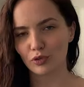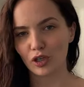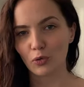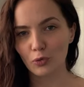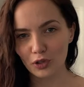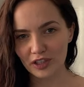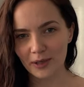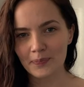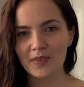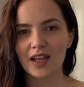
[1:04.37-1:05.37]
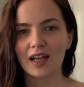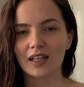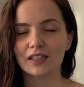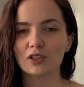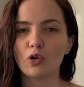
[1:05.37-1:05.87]
на кухне.
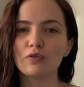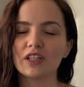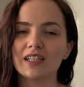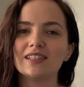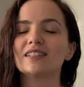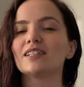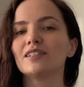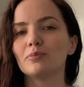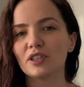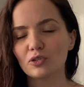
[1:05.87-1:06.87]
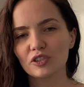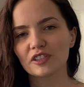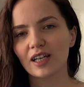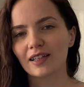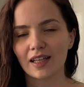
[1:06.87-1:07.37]
Но в ней есть один
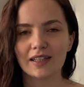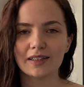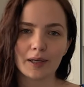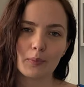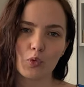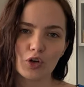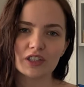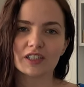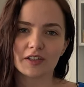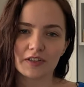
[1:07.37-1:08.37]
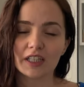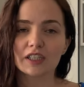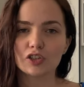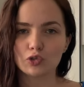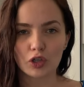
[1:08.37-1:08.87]
минус, она не молит
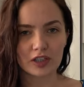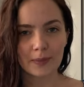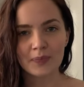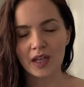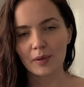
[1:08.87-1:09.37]
кофейные зерна.